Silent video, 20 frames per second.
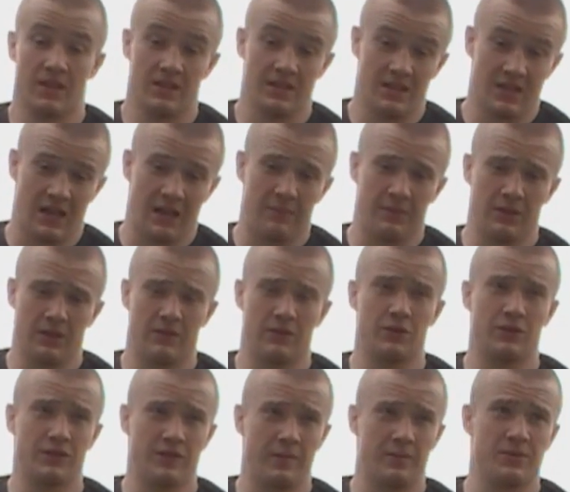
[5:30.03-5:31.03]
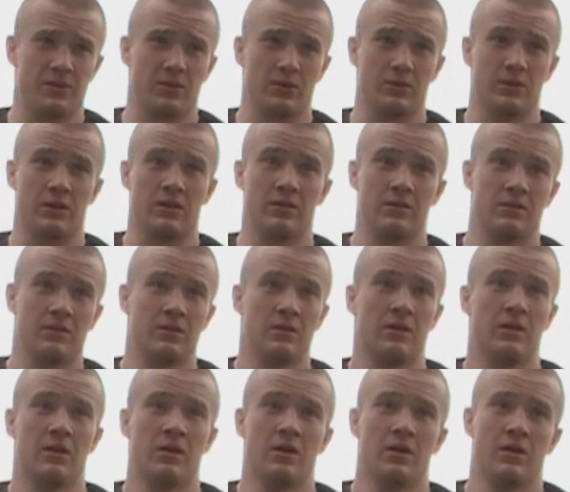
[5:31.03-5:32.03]
Zrehabilitował się w Absoluto
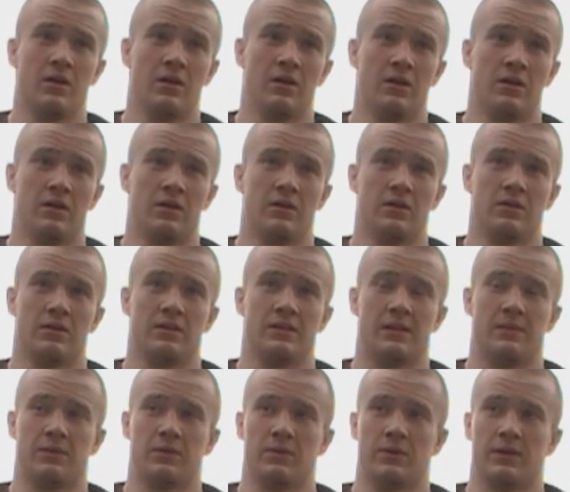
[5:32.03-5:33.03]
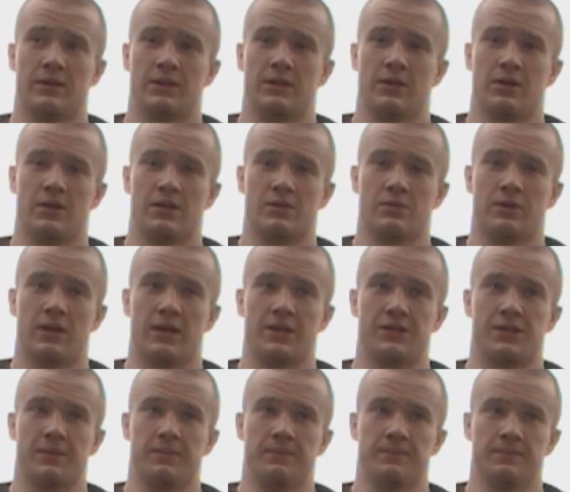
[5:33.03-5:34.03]
i zamknął kategorię z
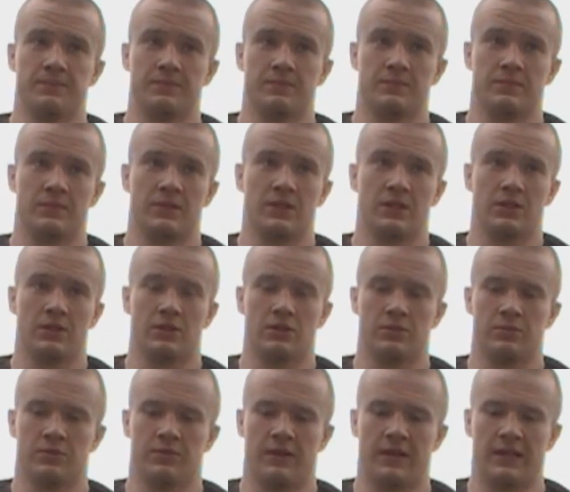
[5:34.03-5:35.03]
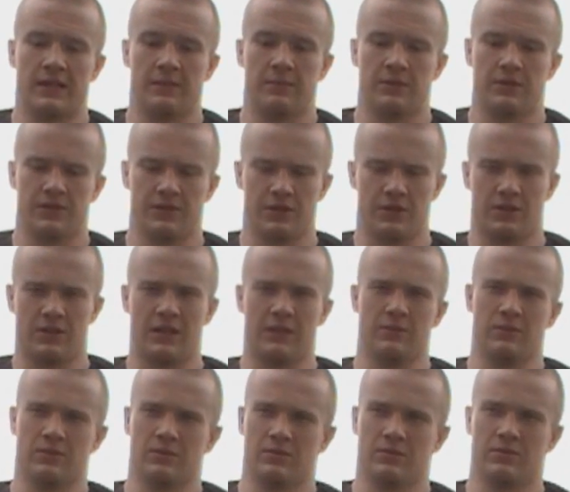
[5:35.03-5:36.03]
Łukaszem i oddał mu walkę, ponieważ rok
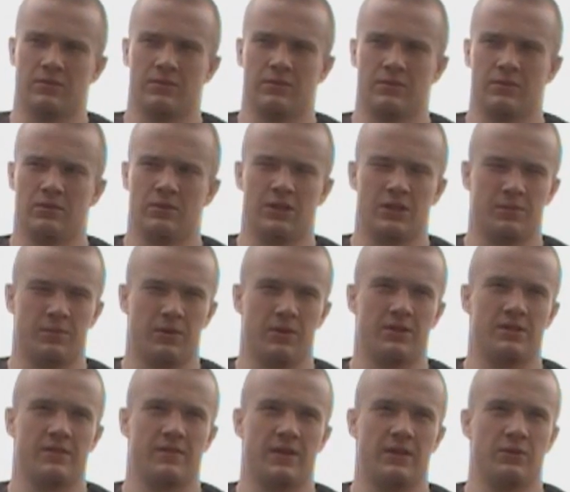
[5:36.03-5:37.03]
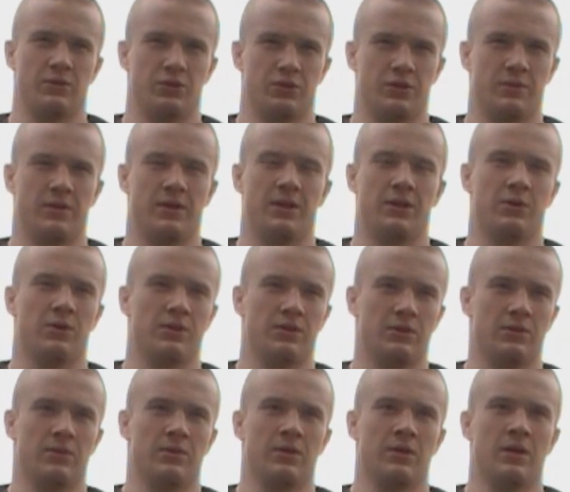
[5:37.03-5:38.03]
temu Łukasz po losowaniu rzucił monetą,
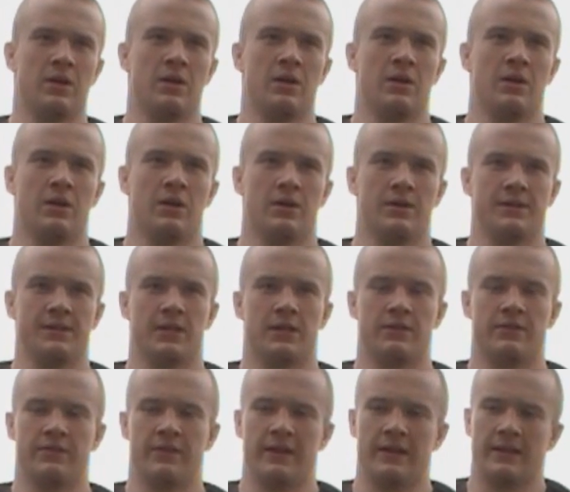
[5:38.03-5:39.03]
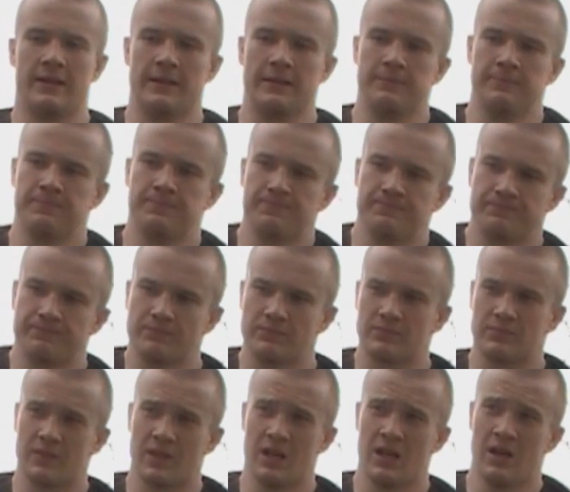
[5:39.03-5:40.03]
oddał Oskarowi walkę.
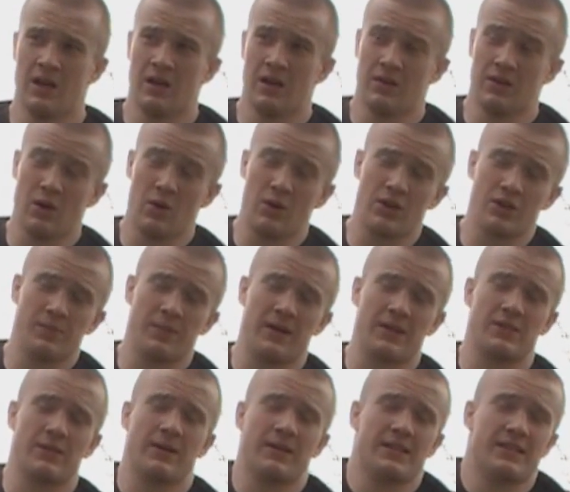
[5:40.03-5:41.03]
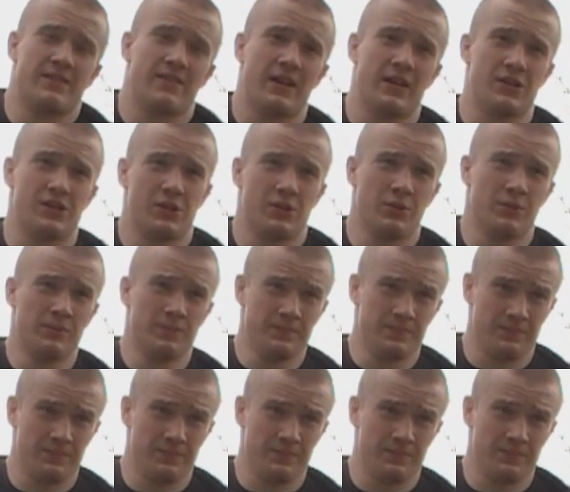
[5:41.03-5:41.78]
No, Łukasz bardzo ładnie zawalczył.